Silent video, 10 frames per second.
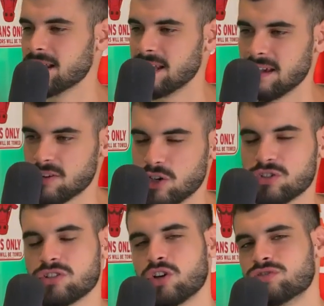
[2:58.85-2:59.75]

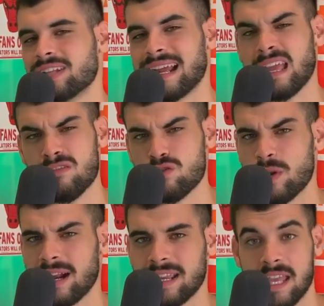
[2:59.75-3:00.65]
LeBron contra Kevin
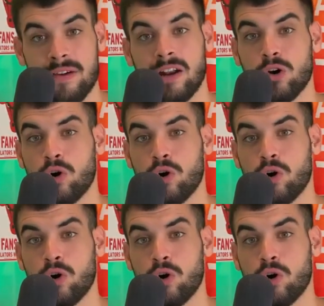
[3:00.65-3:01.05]
Durant que llevan,